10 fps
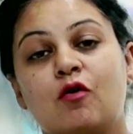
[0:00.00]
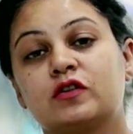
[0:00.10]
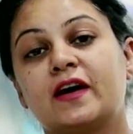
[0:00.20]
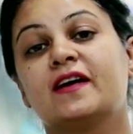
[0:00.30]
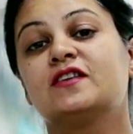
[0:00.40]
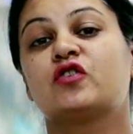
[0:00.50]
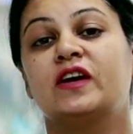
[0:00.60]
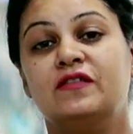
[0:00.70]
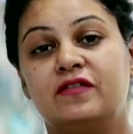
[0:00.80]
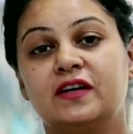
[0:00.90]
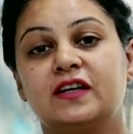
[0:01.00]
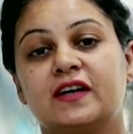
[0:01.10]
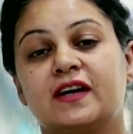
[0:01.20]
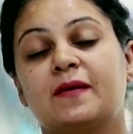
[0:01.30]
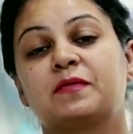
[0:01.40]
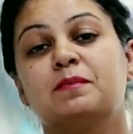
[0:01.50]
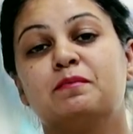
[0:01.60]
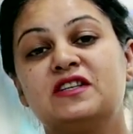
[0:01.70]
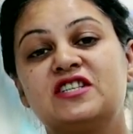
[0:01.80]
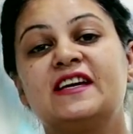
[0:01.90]
होता है जो इन्वर्टर है आपकी
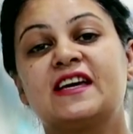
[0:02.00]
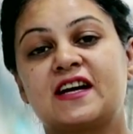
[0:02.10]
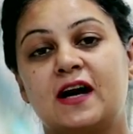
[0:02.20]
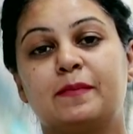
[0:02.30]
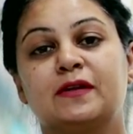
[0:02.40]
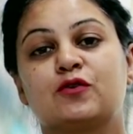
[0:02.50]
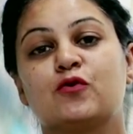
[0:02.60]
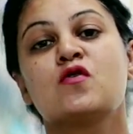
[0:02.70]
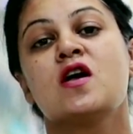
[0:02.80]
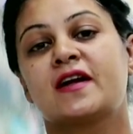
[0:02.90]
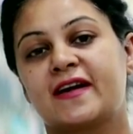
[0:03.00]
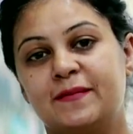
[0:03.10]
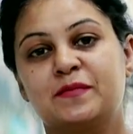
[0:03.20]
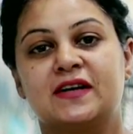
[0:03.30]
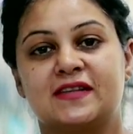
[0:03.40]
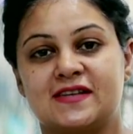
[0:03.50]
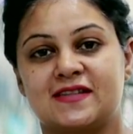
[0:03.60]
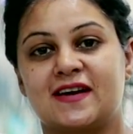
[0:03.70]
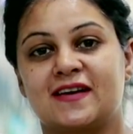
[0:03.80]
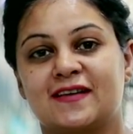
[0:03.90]
बिजली की खपत को कम कर देता है